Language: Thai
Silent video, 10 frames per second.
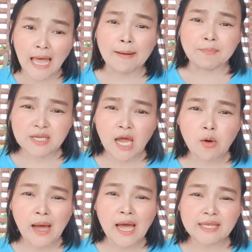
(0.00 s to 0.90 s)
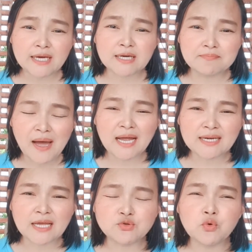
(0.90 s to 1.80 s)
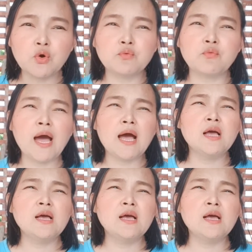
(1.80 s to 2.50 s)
ถามกันเข้ามาเยอะมากนะทุกคนว่า